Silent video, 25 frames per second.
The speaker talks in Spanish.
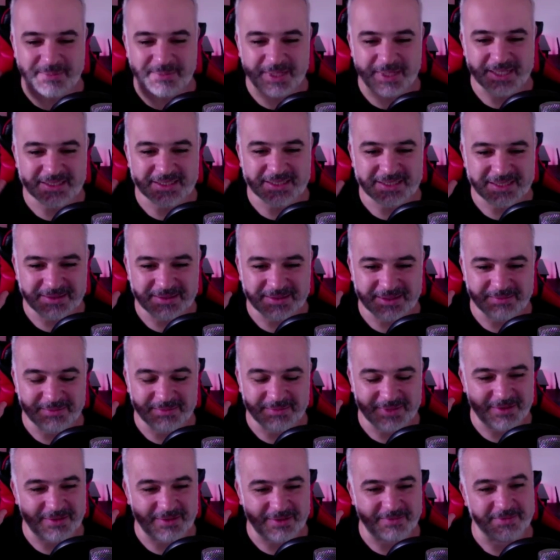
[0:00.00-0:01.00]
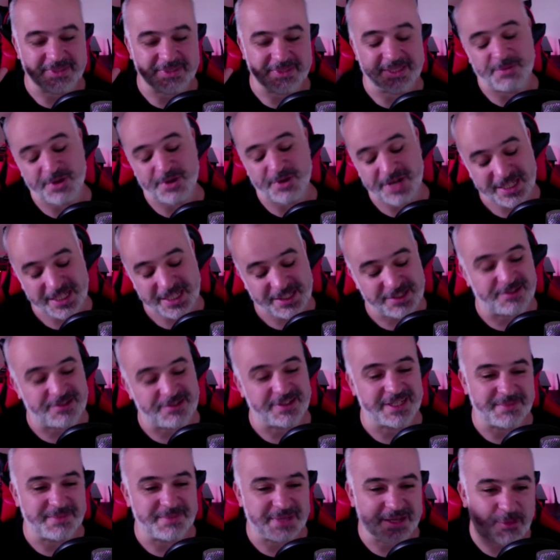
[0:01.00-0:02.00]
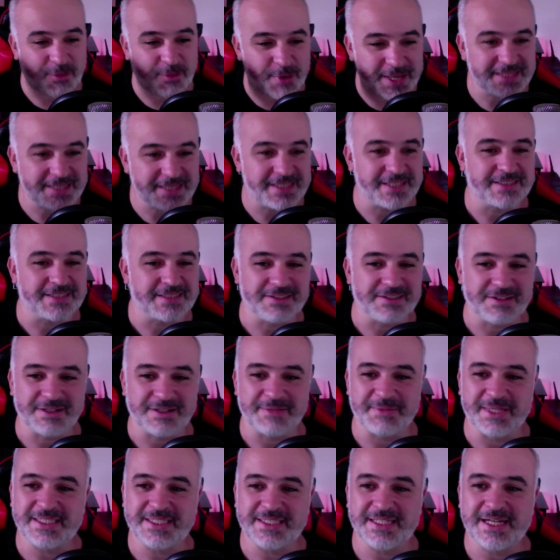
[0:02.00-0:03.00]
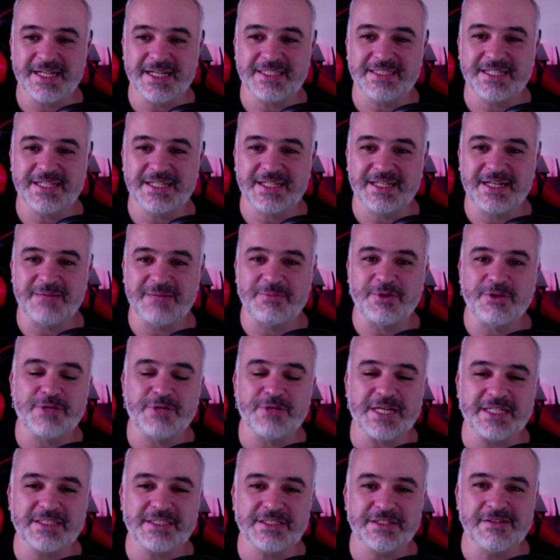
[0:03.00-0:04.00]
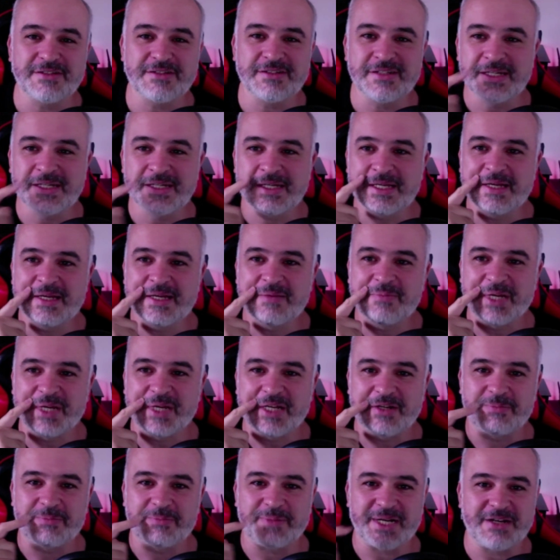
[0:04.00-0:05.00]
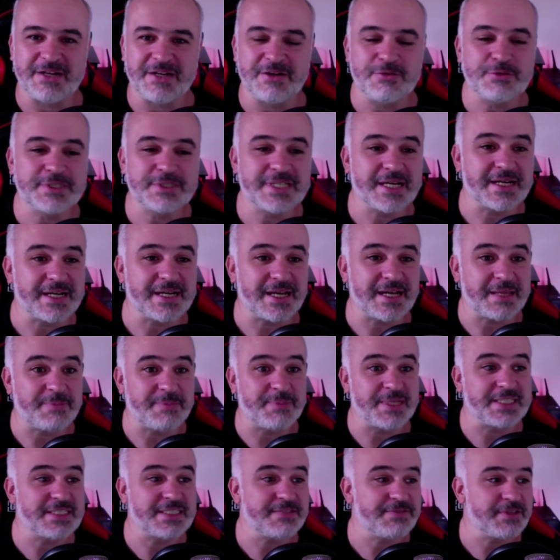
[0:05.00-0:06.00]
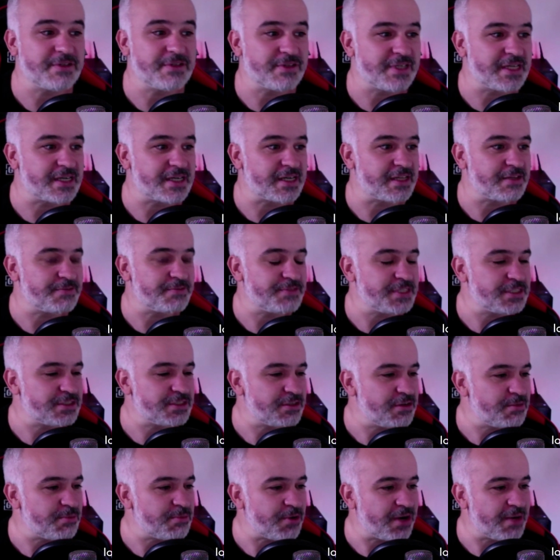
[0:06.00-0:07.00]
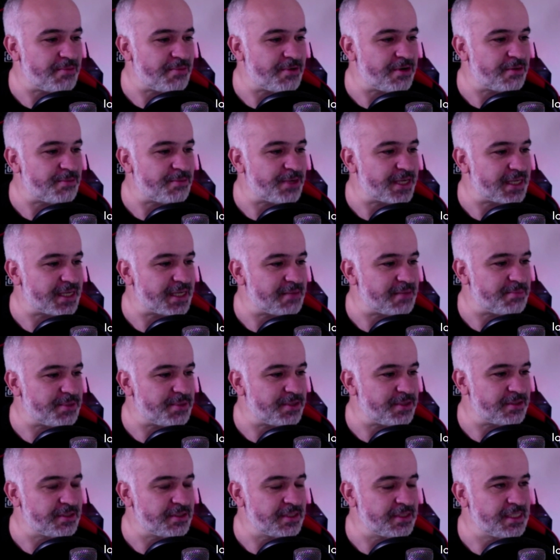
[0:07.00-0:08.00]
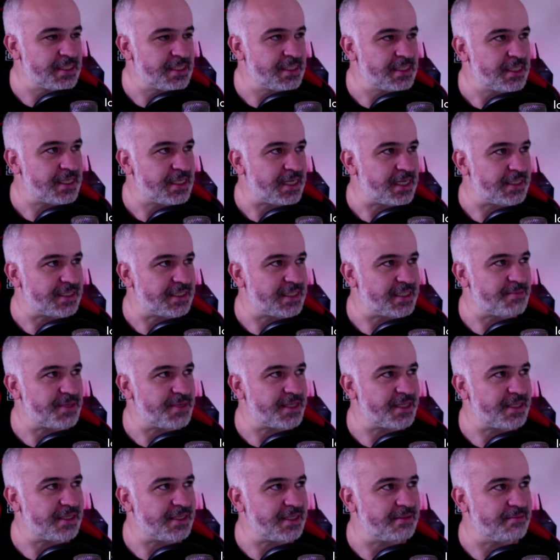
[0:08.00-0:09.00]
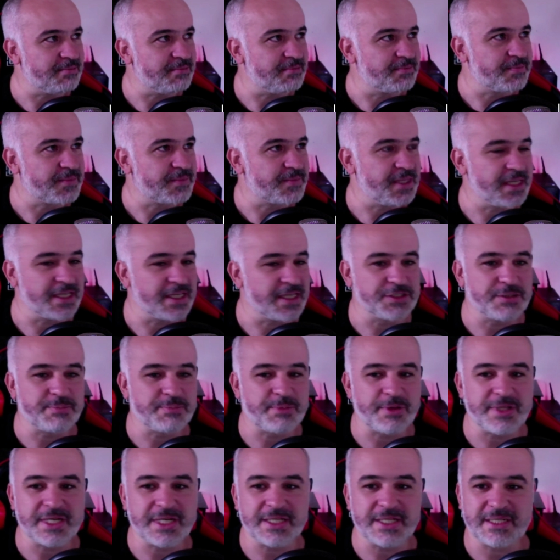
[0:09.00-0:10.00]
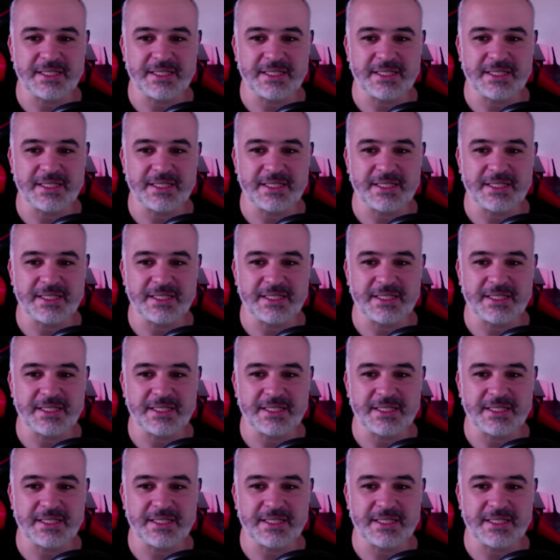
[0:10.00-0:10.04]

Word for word: Pat, si te molesta con que me cuentes lo que me decías ayer de la modulación, pero para no usar nada específico de la radioficción, lo pongamos como ejemplo al tema de que yo podría